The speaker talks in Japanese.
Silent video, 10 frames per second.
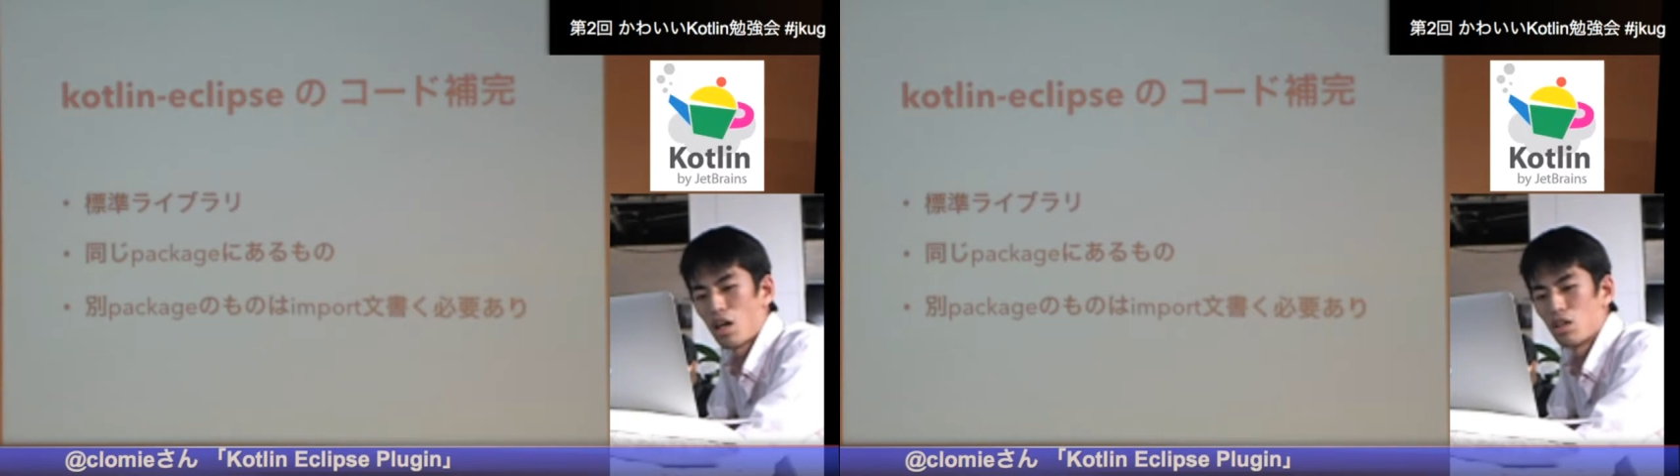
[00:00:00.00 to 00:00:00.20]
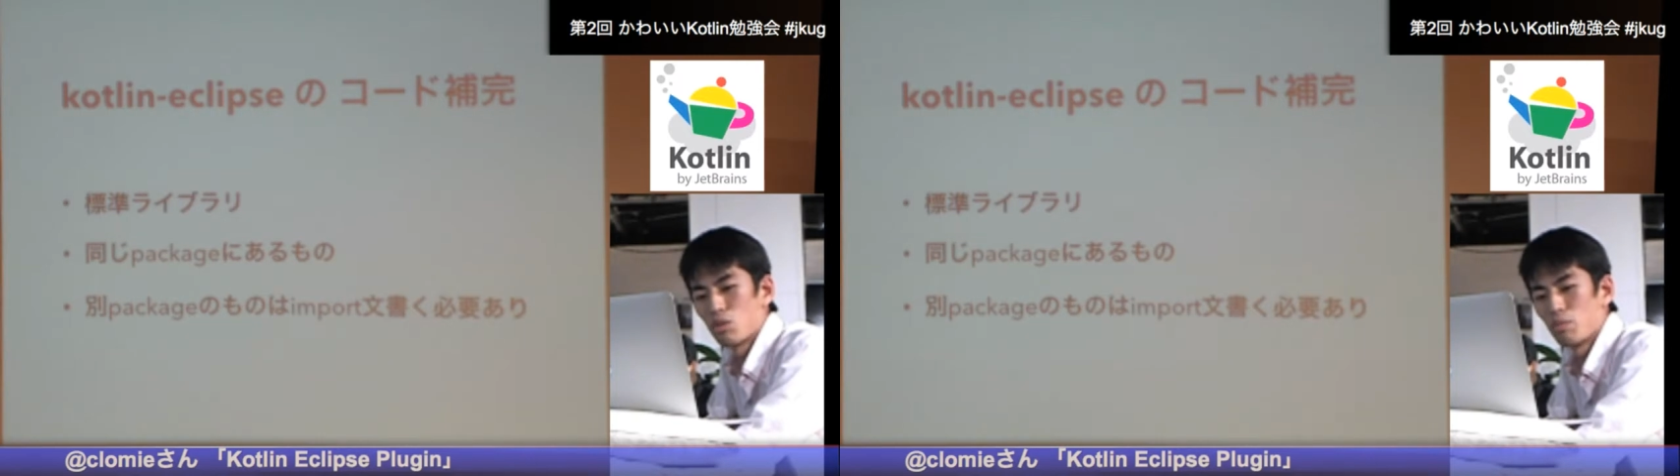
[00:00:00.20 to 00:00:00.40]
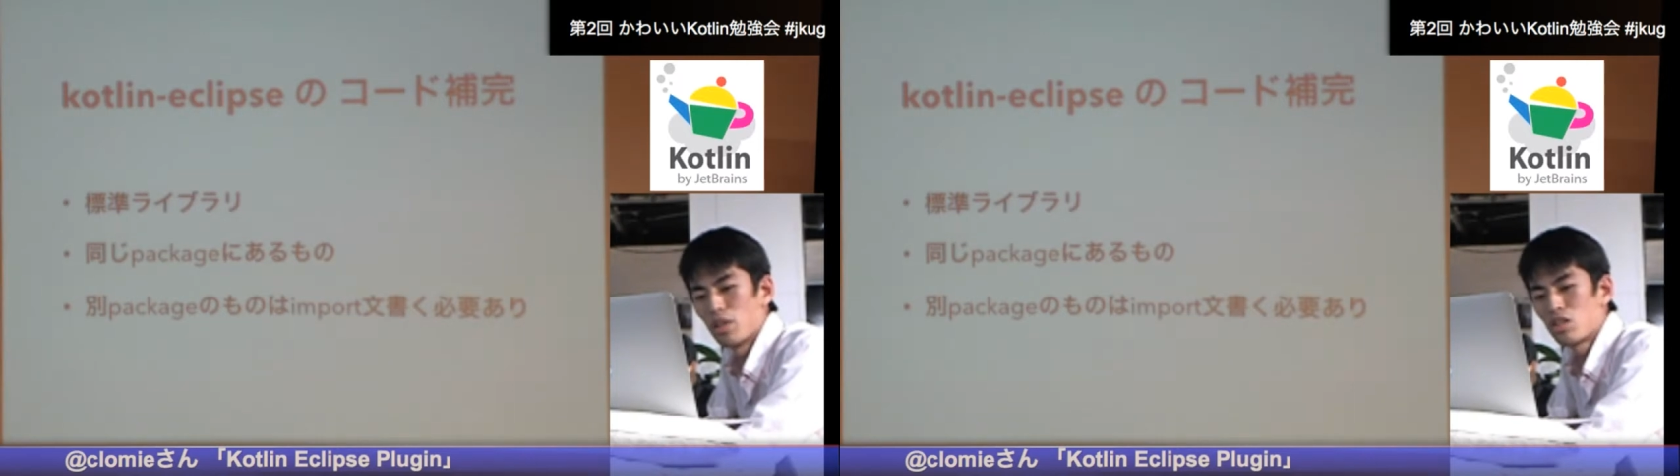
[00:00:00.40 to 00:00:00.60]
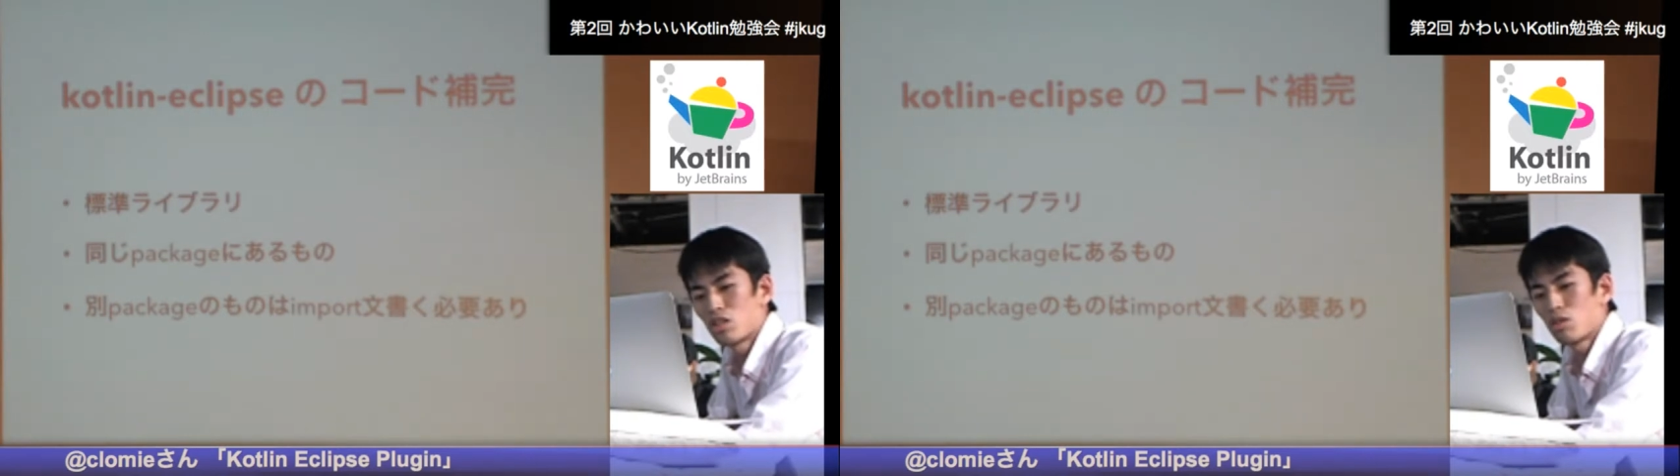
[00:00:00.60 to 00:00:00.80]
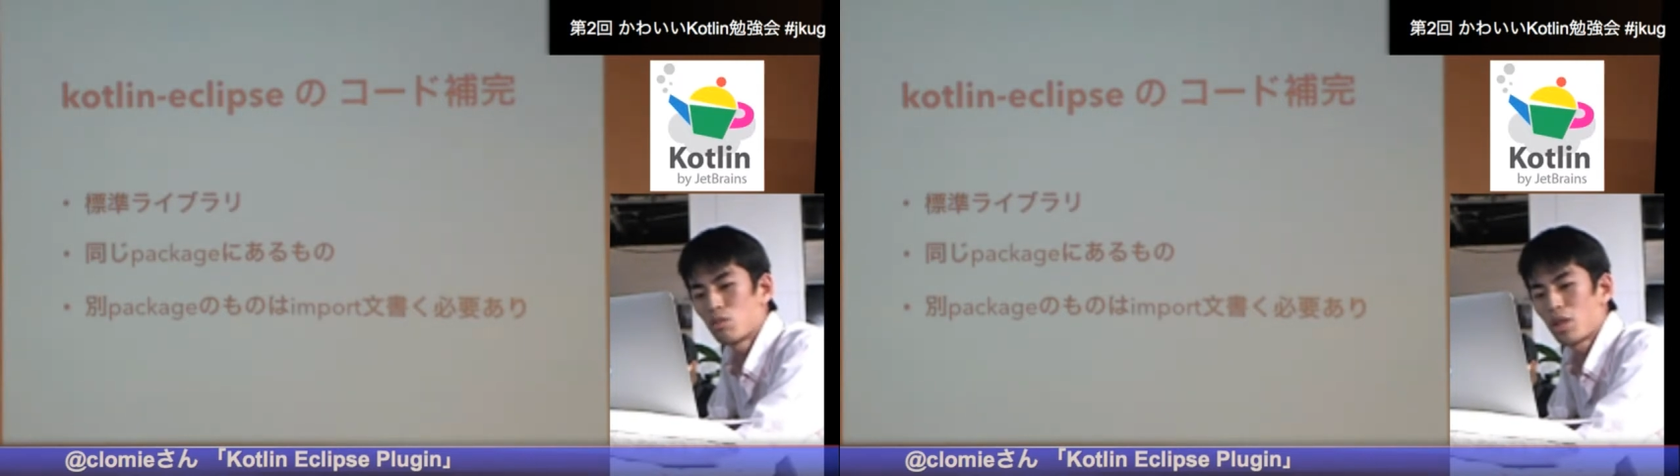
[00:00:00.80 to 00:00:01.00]
あの
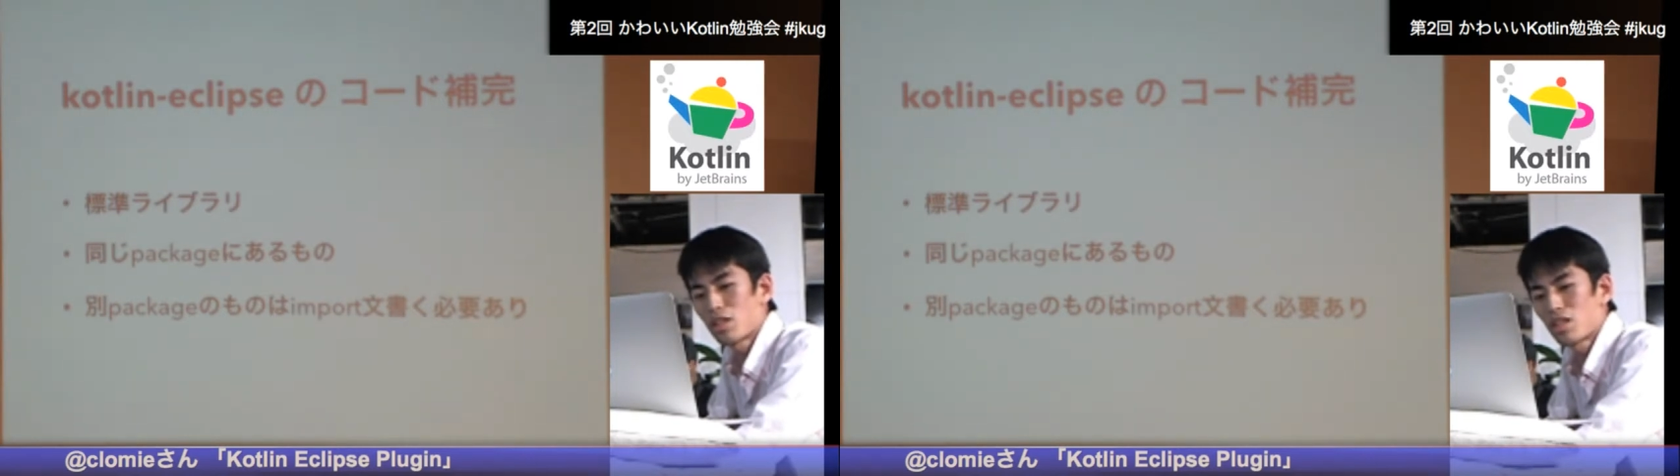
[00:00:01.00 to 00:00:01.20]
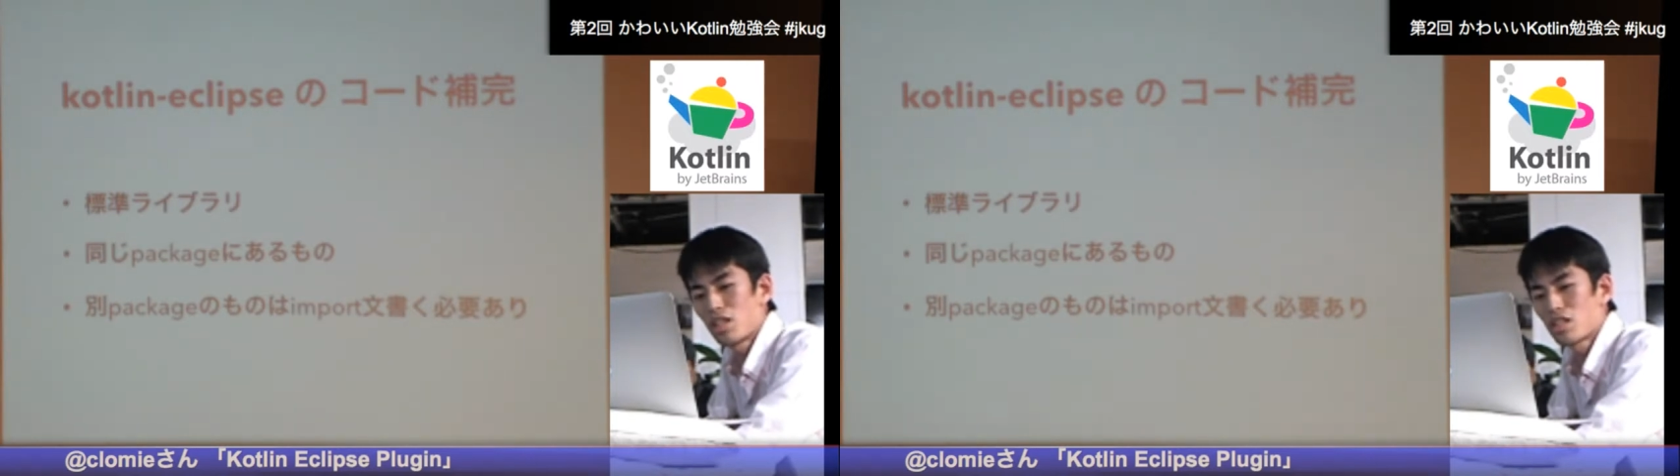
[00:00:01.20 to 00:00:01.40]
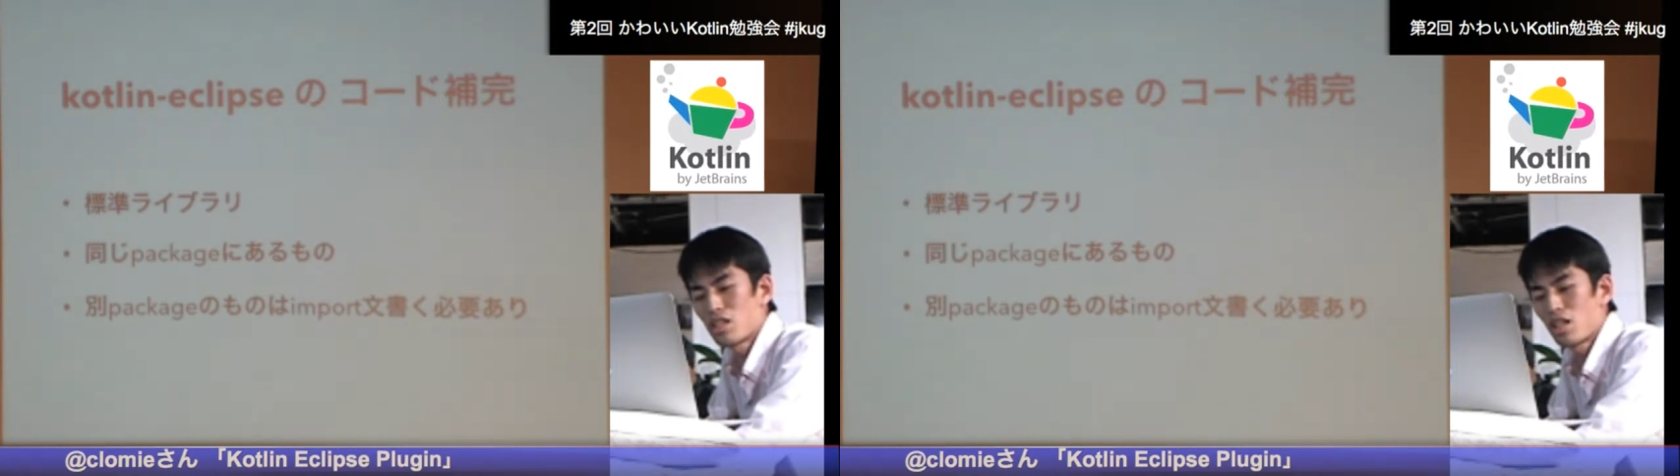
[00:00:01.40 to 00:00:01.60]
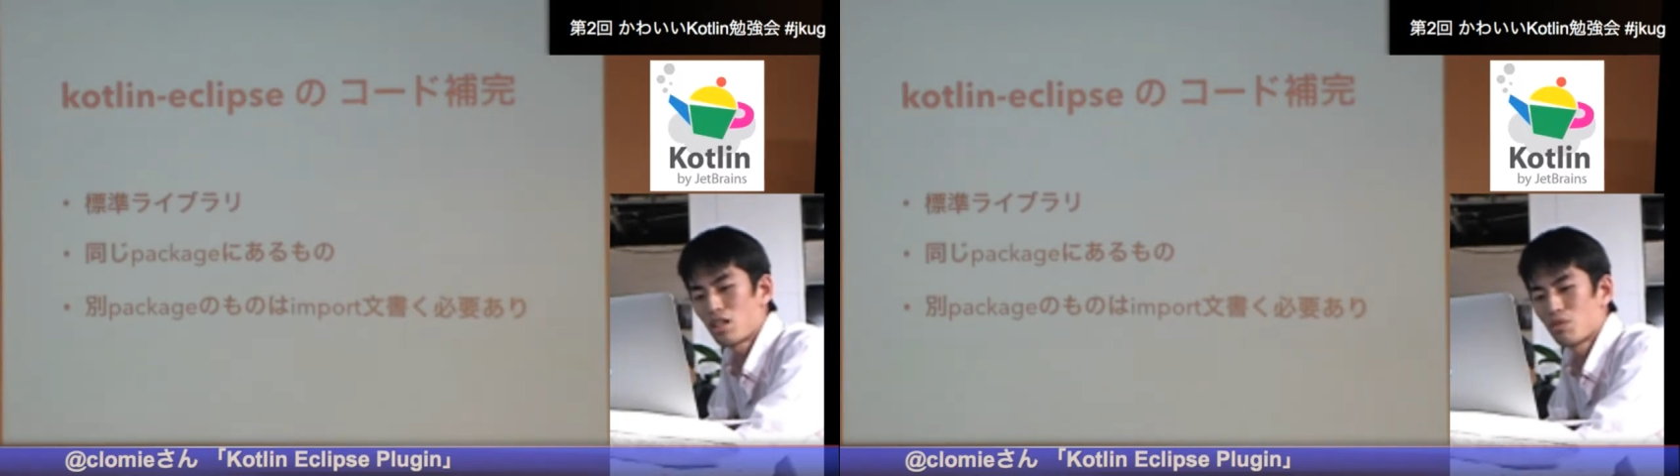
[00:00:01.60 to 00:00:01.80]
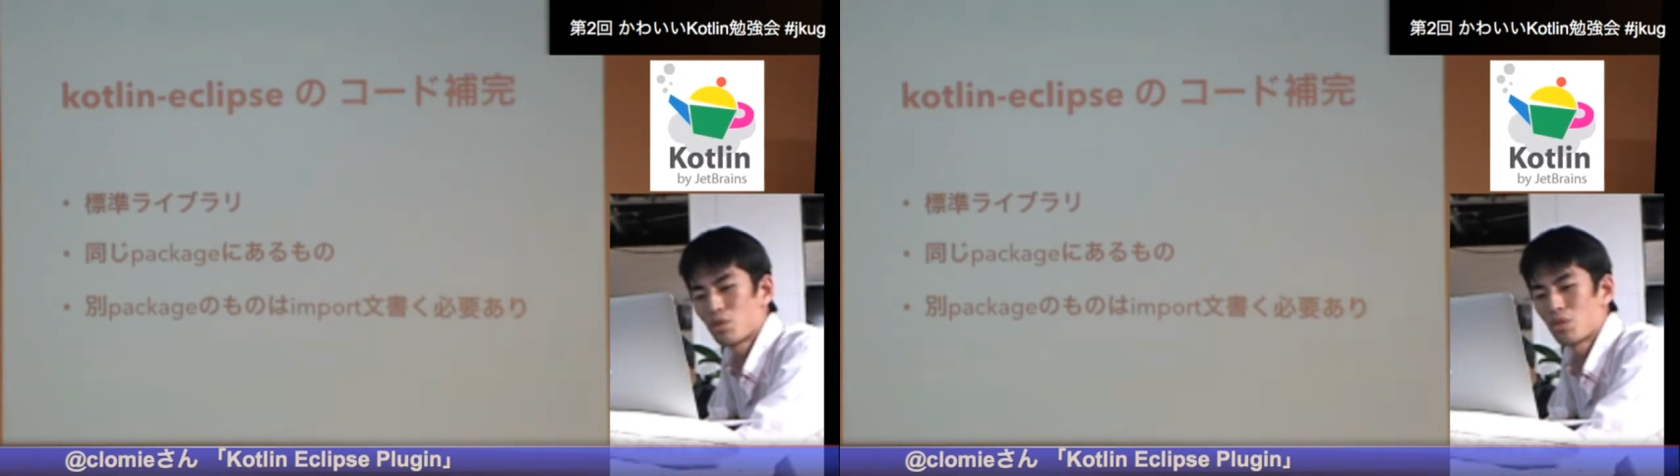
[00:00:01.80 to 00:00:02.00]
別のパッケージに
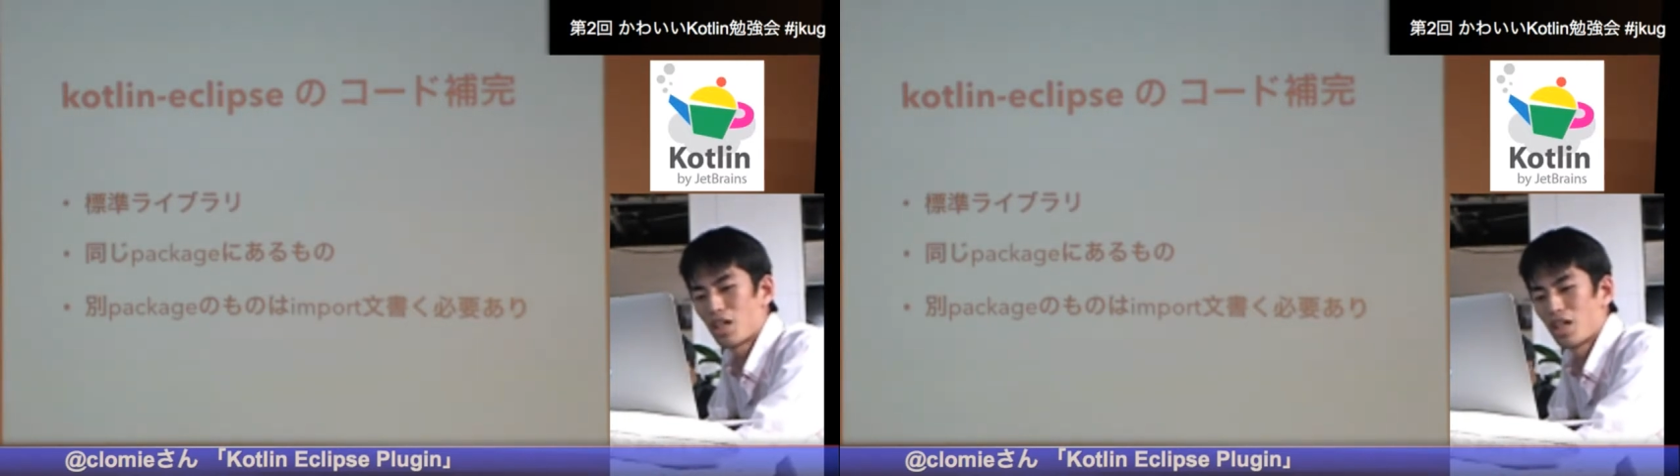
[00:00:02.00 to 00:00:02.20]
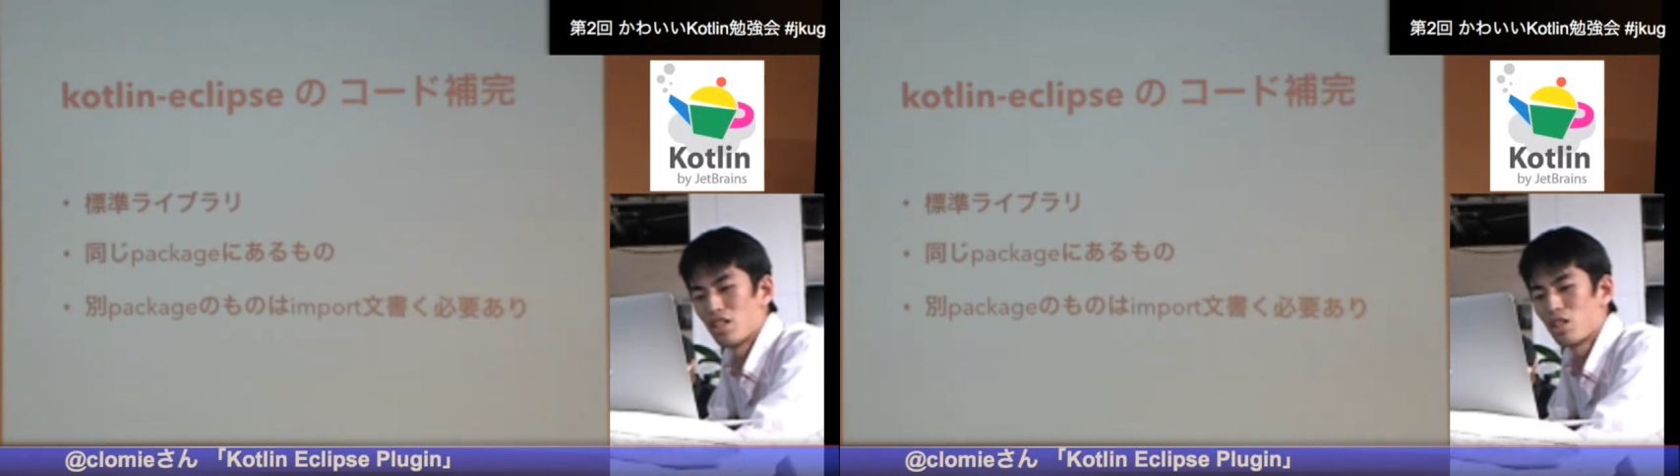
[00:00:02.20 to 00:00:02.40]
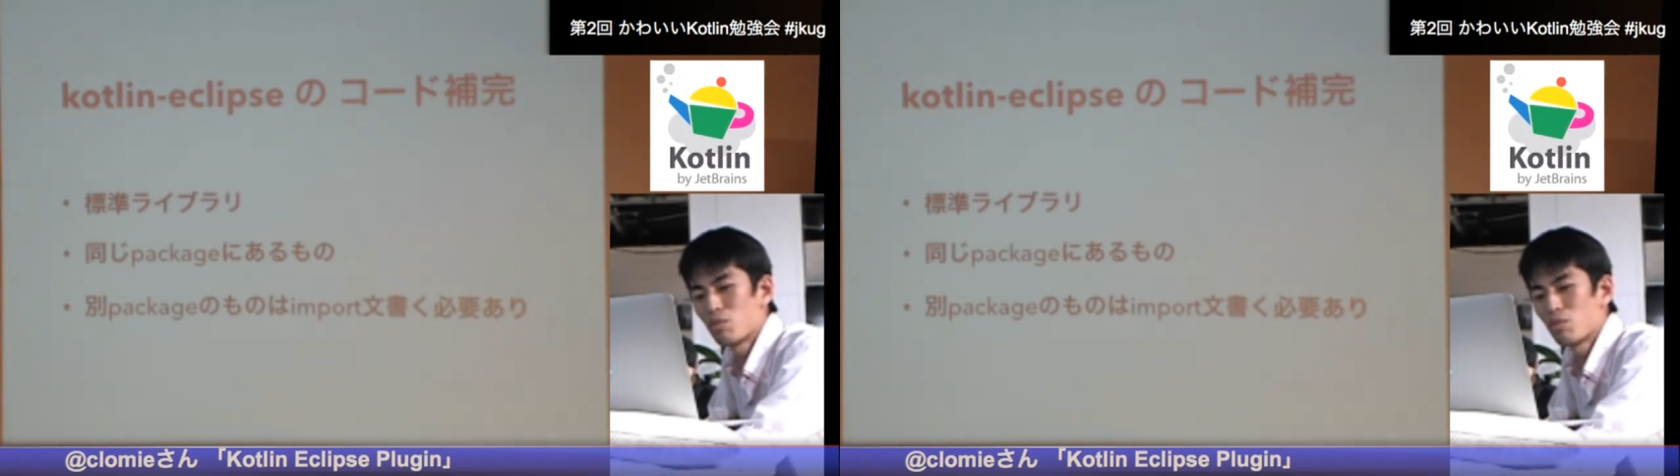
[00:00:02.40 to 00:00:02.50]
あるものが